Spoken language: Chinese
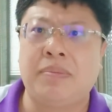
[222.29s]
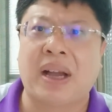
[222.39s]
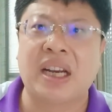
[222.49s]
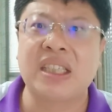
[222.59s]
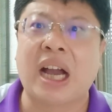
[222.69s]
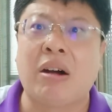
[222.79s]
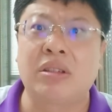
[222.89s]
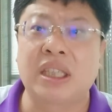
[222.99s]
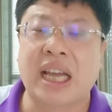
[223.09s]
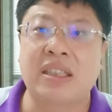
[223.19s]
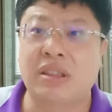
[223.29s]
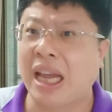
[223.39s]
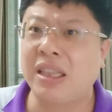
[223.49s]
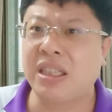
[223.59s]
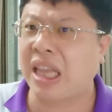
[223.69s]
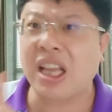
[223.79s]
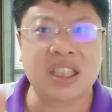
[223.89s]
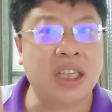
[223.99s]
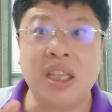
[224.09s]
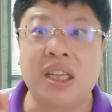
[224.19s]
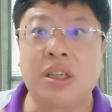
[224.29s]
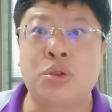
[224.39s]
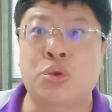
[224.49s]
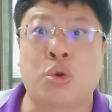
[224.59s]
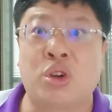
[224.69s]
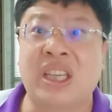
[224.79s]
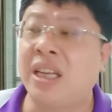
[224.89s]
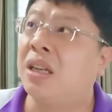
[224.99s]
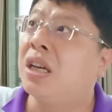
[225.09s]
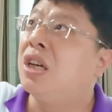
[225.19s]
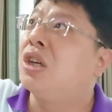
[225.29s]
把那些好人带走，他他真的能锁定，